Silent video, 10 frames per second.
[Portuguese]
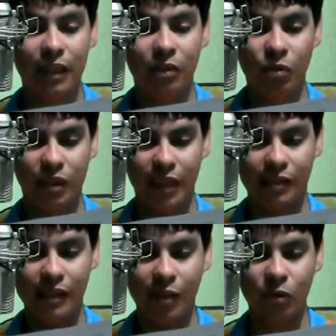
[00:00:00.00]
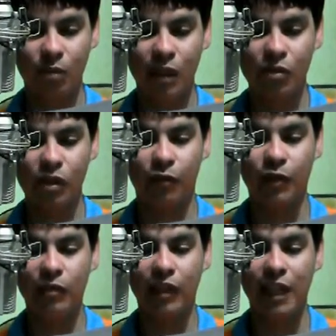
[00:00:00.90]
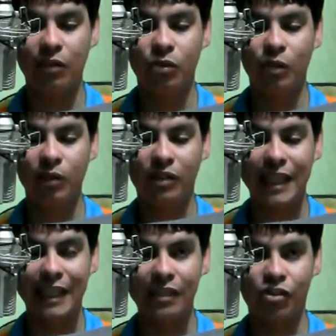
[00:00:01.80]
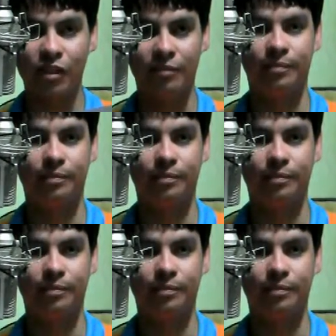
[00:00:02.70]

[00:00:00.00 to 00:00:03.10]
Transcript: no terceiro domingo de fevereiro do ano seguinte.